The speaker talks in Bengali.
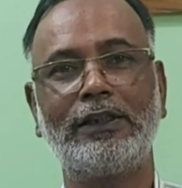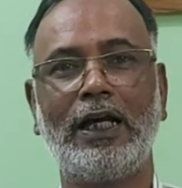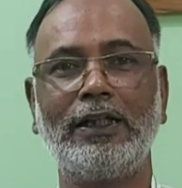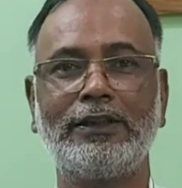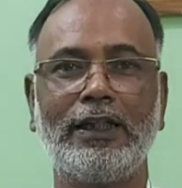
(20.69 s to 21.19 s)

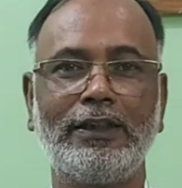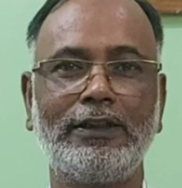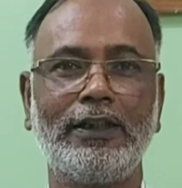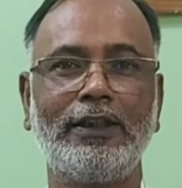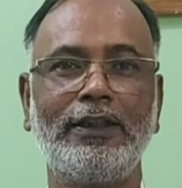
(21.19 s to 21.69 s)
তার সাথে
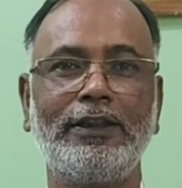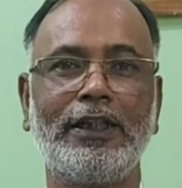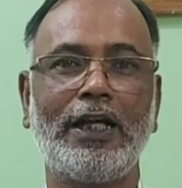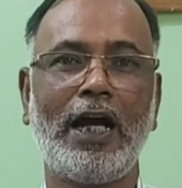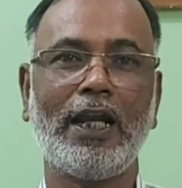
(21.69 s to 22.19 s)
সাথে যে
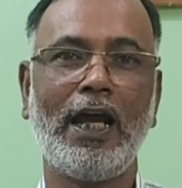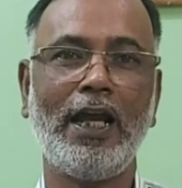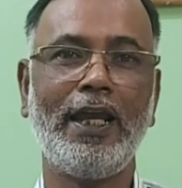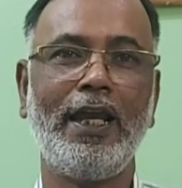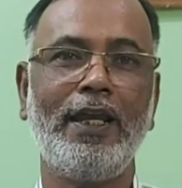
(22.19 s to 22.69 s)
কারা
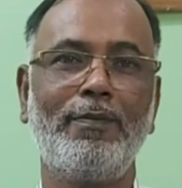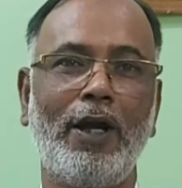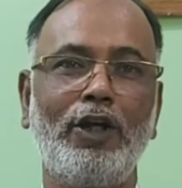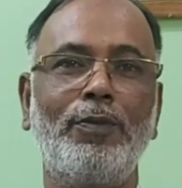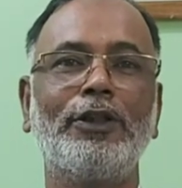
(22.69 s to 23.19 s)
এই
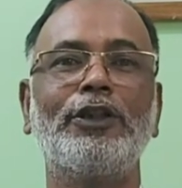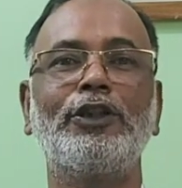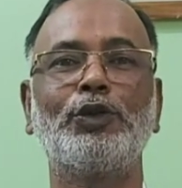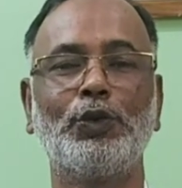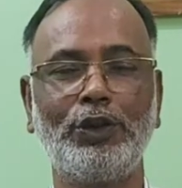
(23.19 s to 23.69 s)

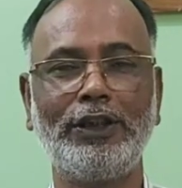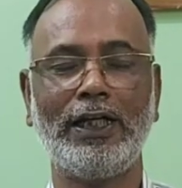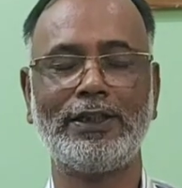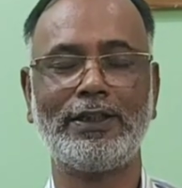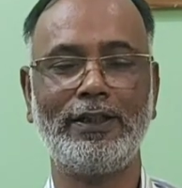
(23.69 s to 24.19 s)
যে ঝুঁকিতে
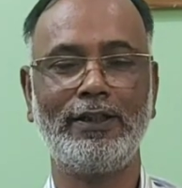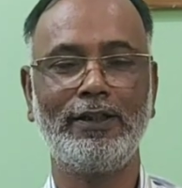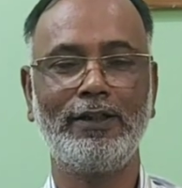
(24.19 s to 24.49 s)
আছেন